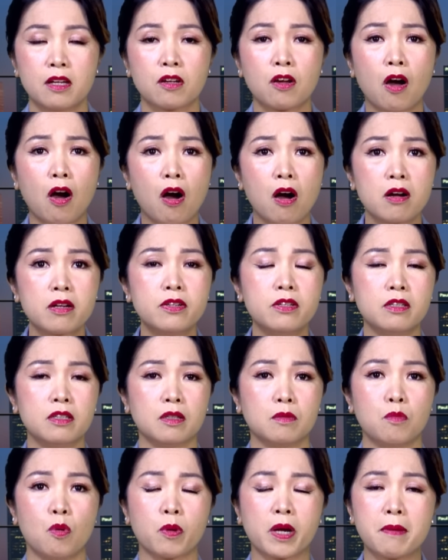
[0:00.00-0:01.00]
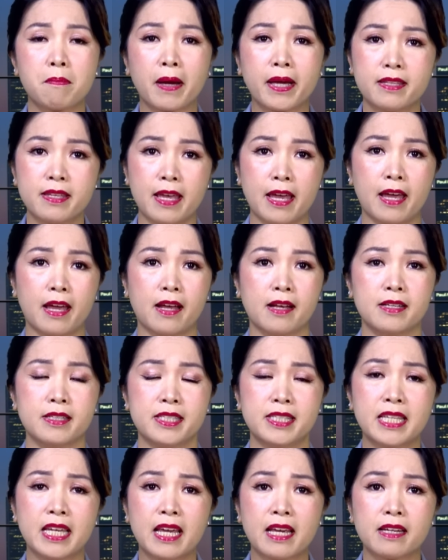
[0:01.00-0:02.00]
có được một cái mái nhà
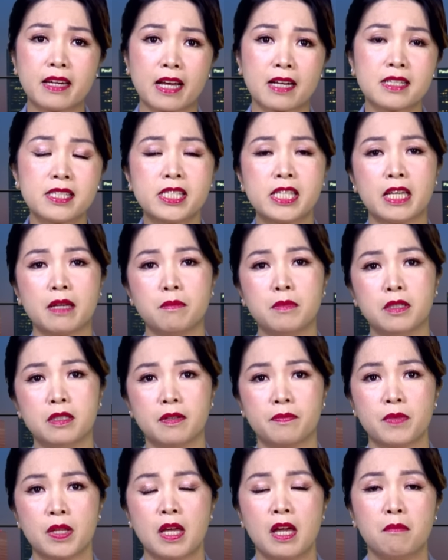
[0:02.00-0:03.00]
che nắng che mưa